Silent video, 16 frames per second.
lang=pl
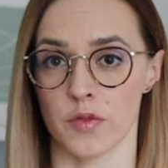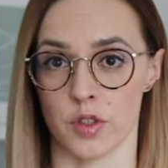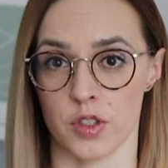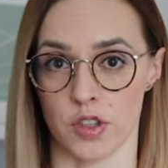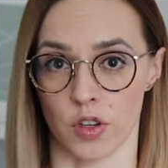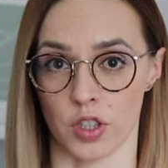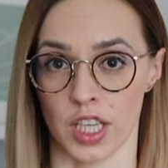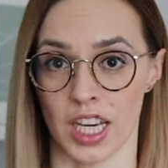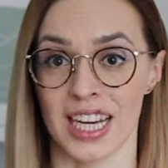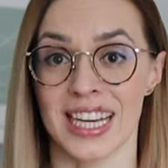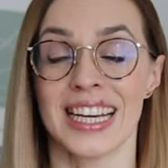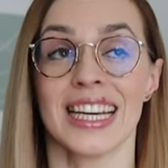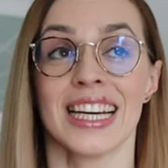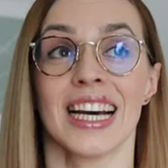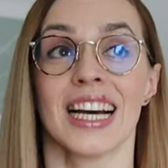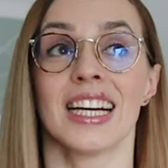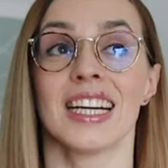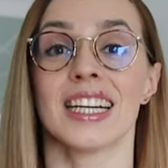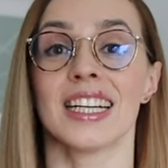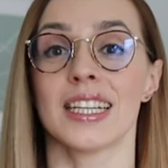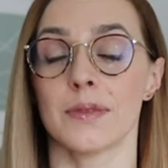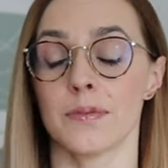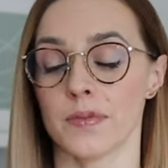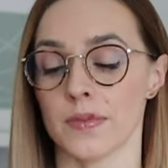wysokie.
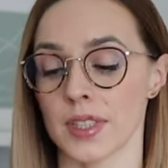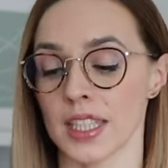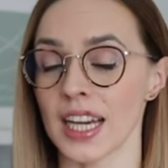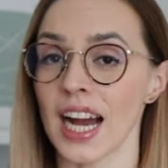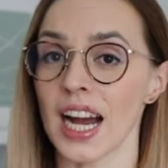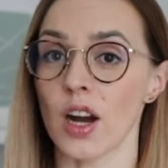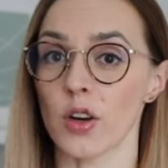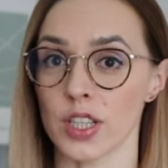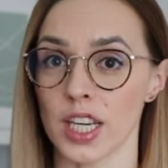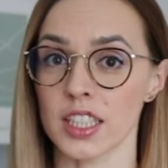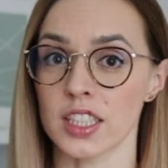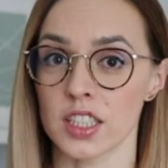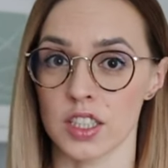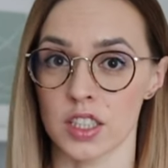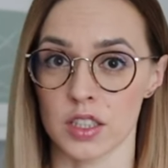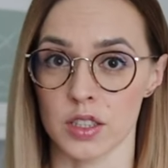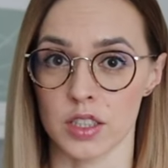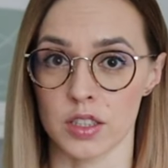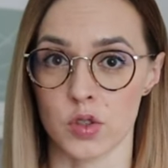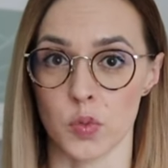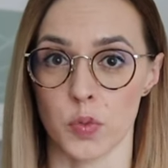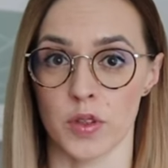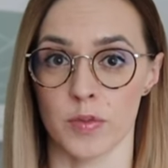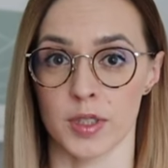Ja o jakich e,
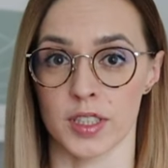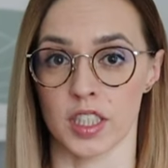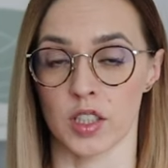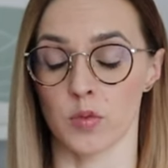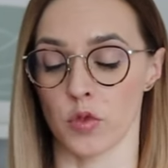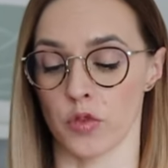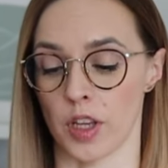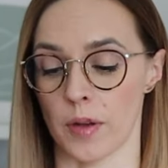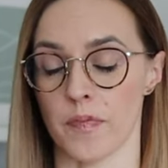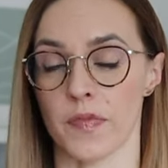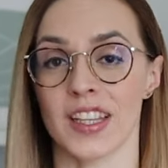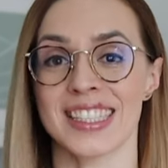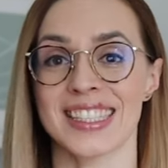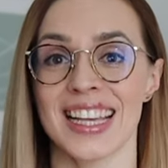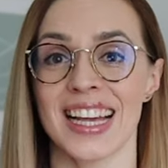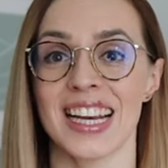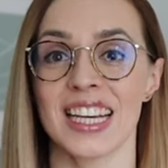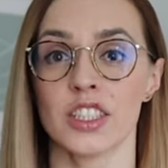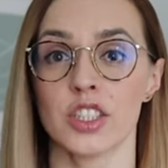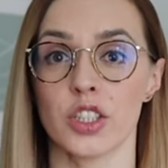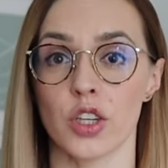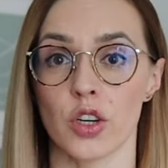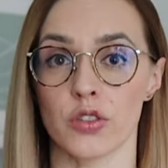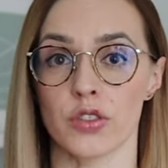suplementach mówię?
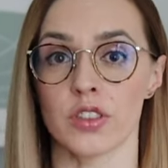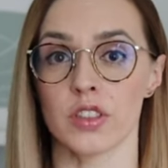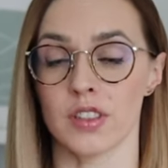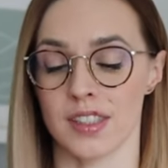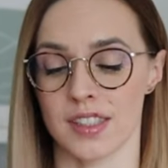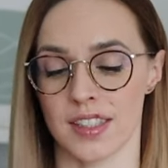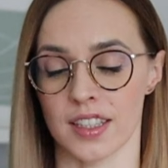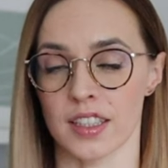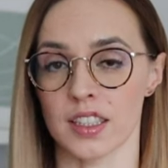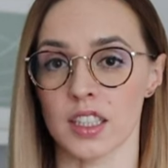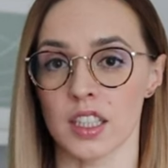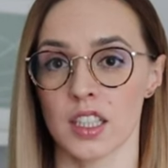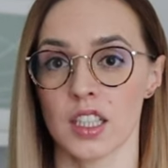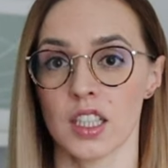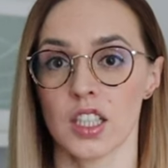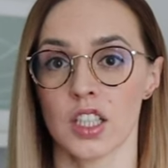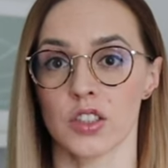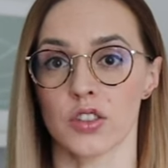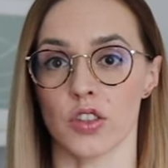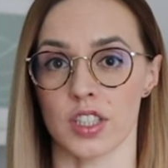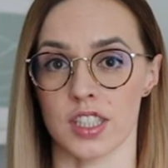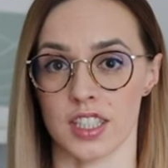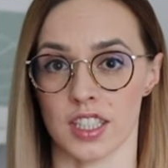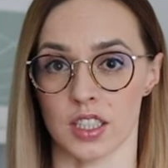Selen, jod, cynk
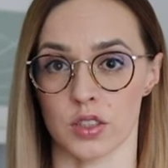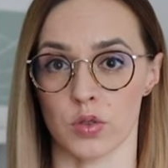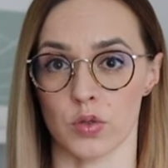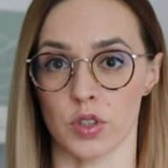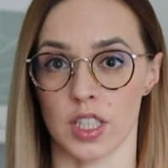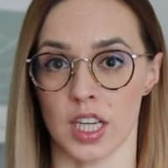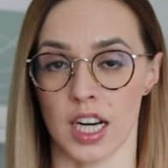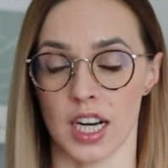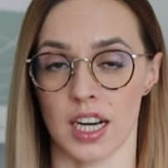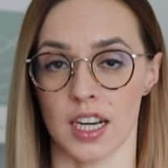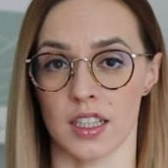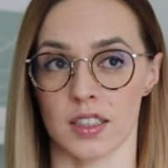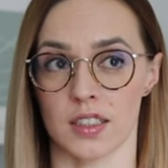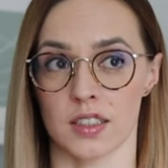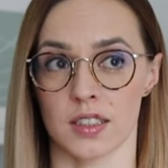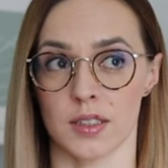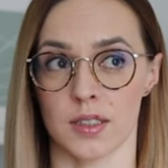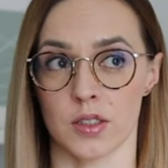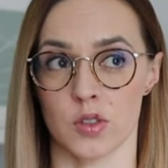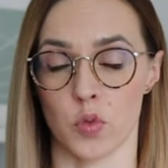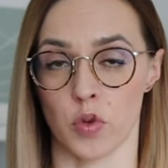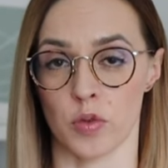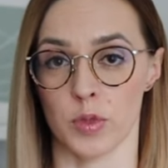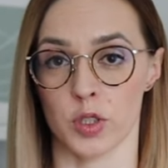to jest taka trójka e,
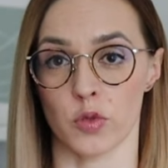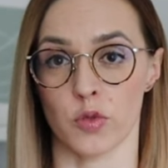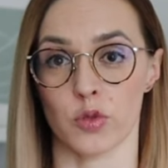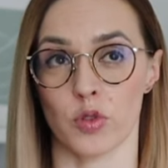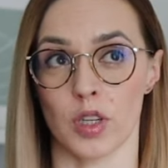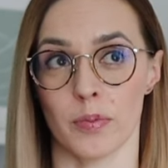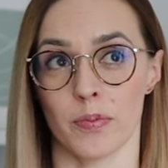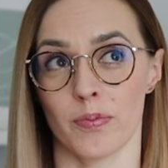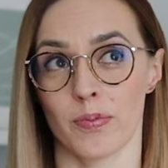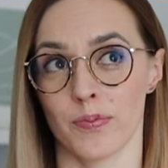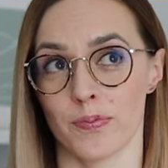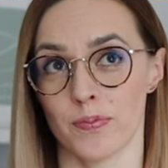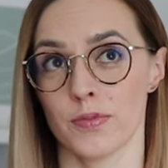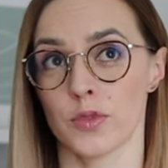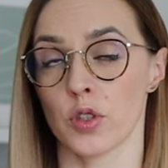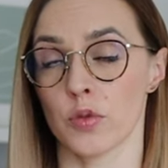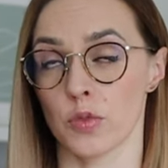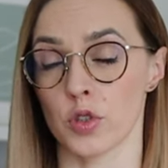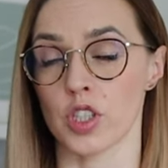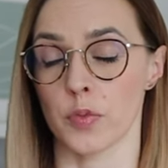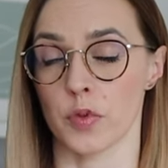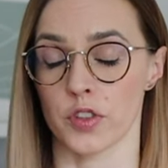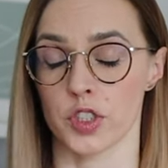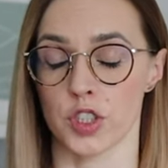suplementów, które no,
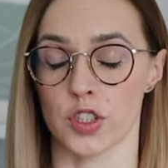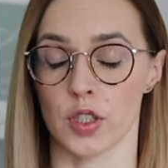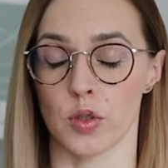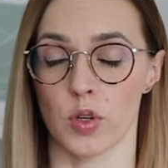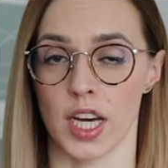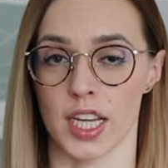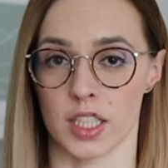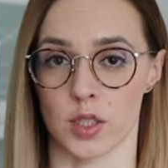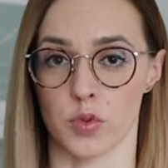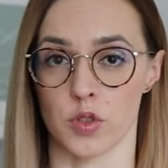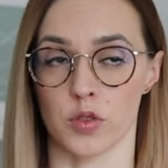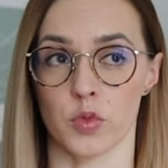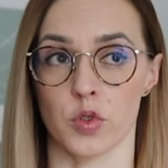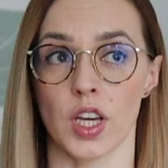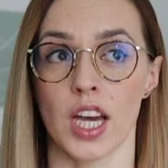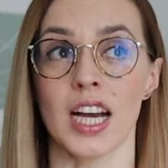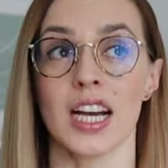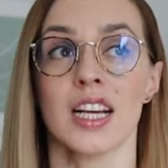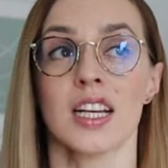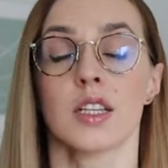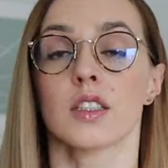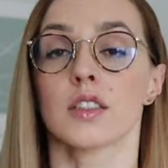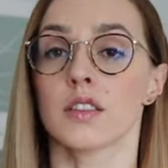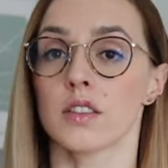można powiedzieć regularnie przyjmuję.
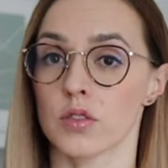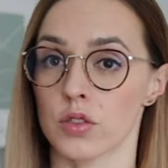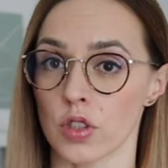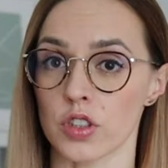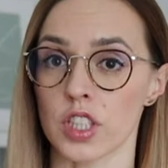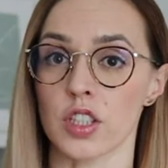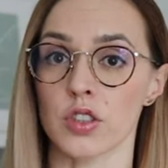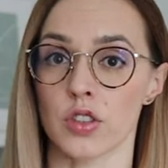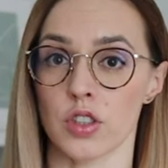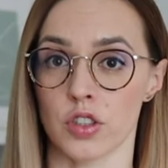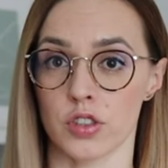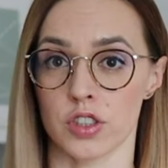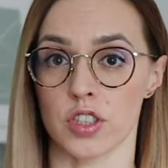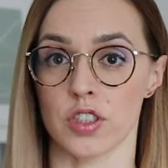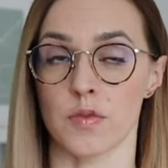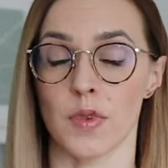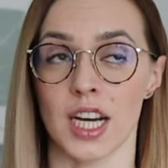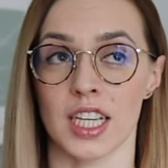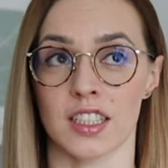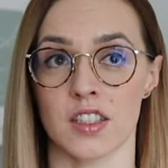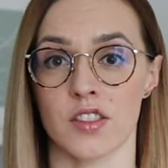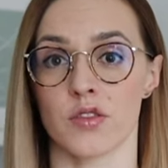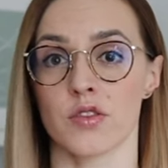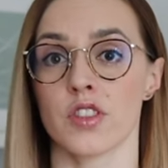Do tego dochodzi też
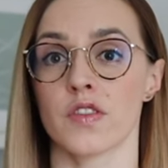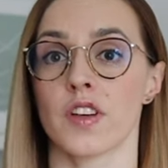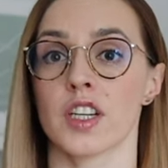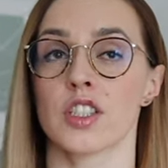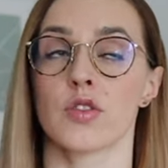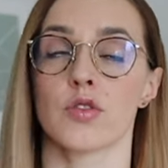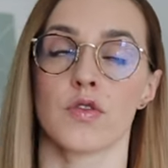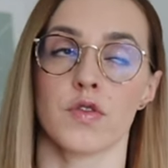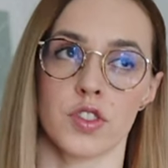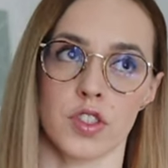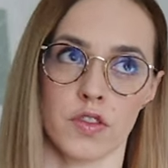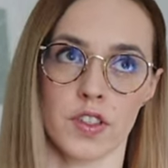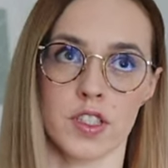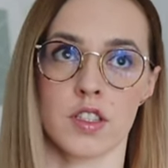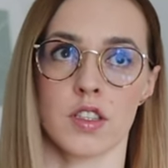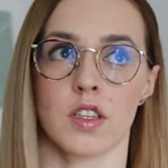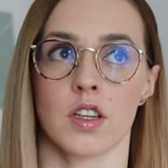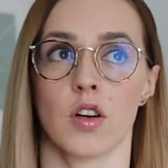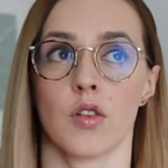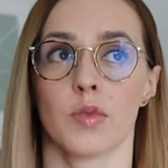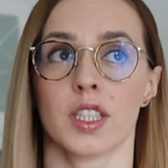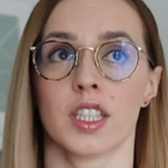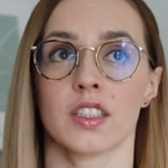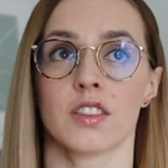magnez, on jest ważny, oczywiście kwasy
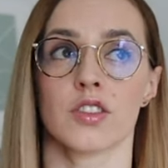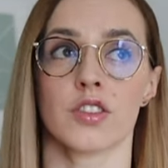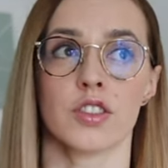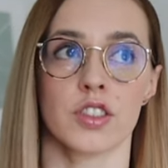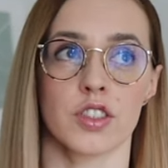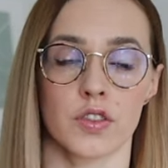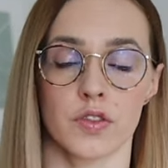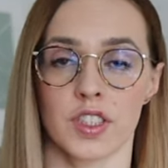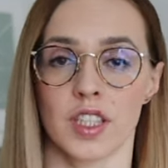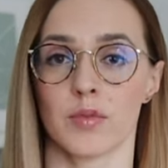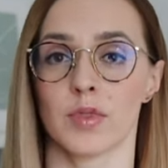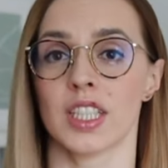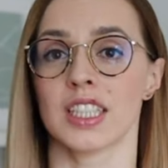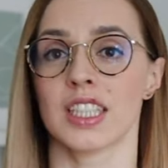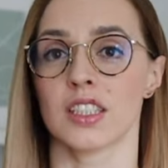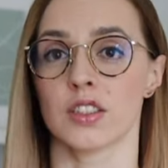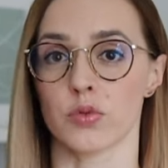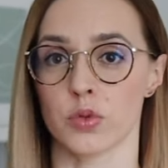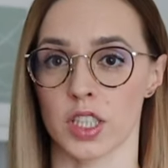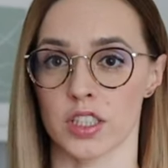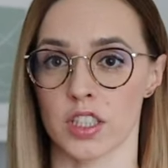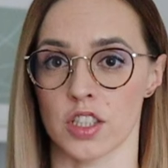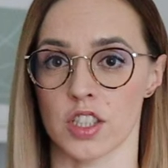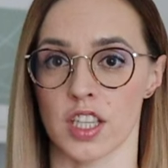omega-3 czy witamina D
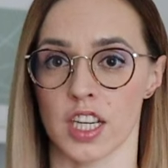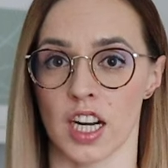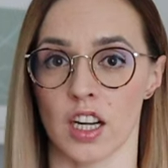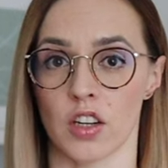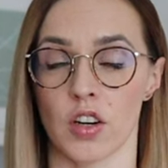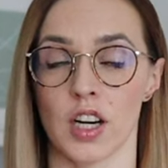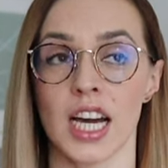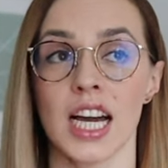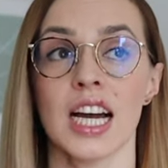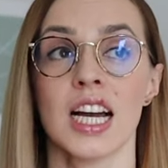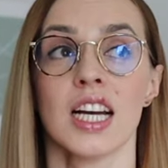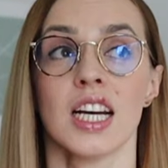tutaj też gra rolę